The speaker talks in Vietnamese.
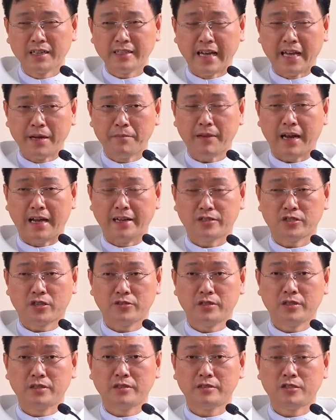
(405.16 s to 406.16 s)
đem lại cho
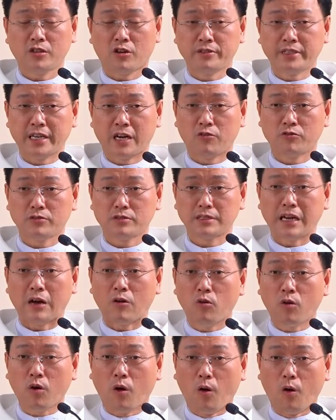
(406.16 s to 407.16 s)
những cho nhau
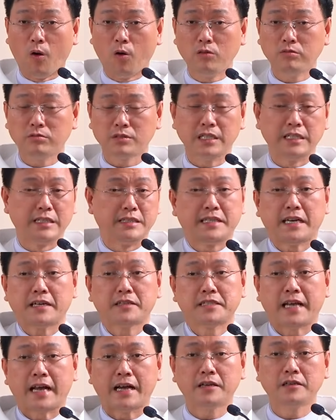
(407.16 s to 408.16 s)
đau khổ thì
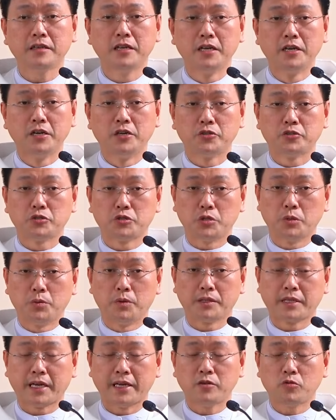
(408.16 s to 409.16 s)
chắc chắn chúng
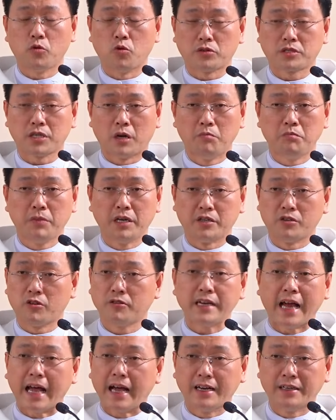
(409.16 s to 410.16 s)
ta thấy cuộc sống mình
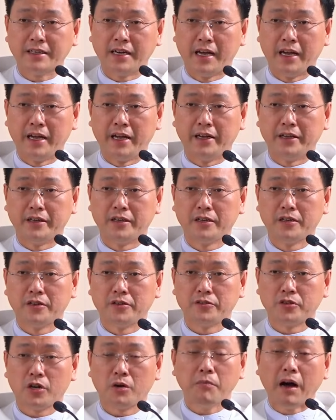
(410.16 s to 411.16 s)
nó nặng nề
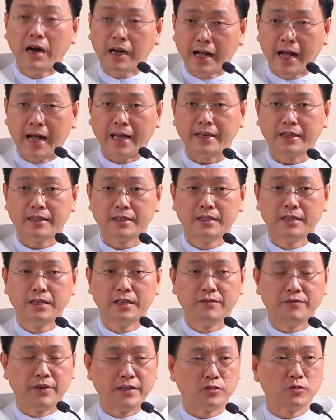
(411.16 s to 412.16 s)
nó bất hạnh
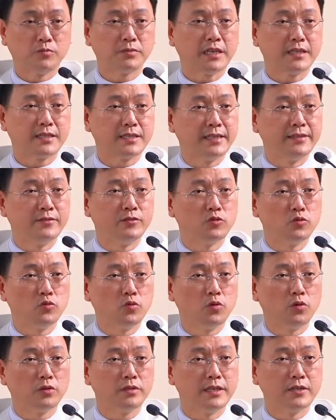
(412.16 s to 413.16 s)
và chúng ta xin
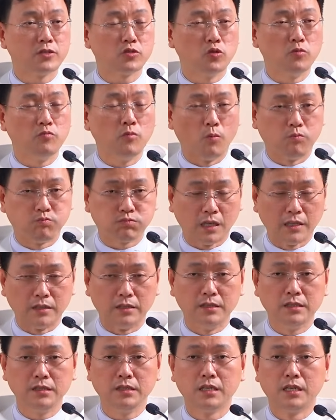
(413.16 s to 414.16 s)
Chúa Giêsu mục
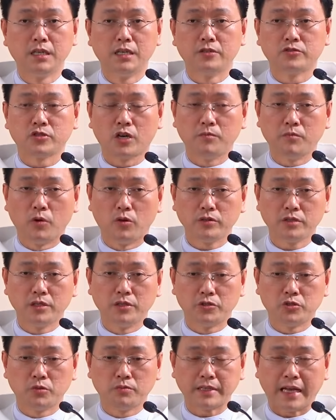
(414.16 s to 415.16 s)
tử cho mỗi
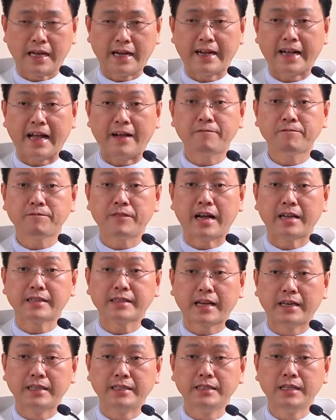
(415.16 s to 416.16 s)
người chúng ta khám phá
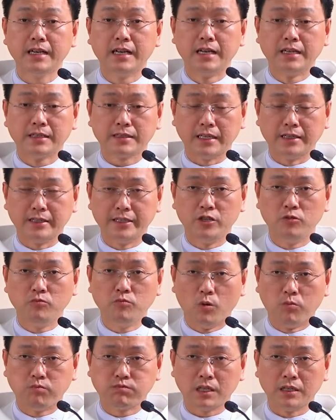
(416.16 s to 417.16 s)
thấy tình yêu
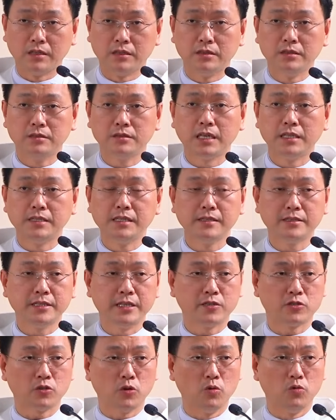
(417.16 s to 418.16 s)
mục tử nơi Đức
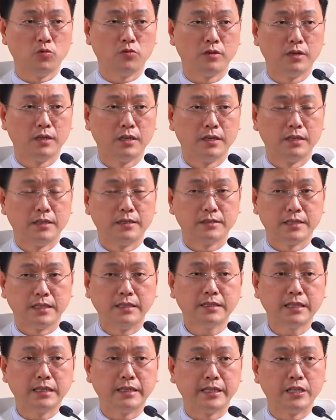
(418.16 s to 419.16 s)
Giêsu.
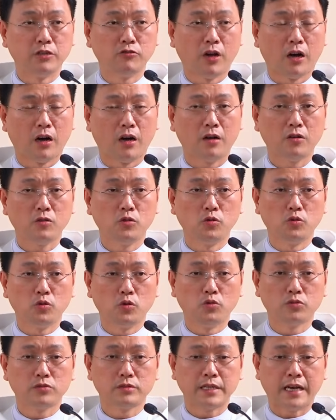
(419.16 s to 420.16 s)
Chính tình yêu đó luôn
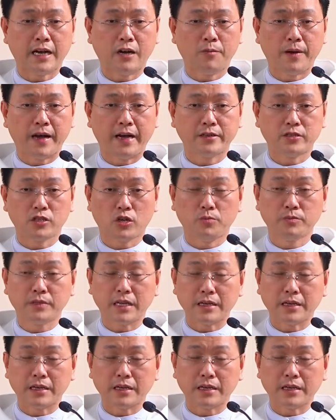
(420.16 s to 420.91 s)
luôn trao ban cho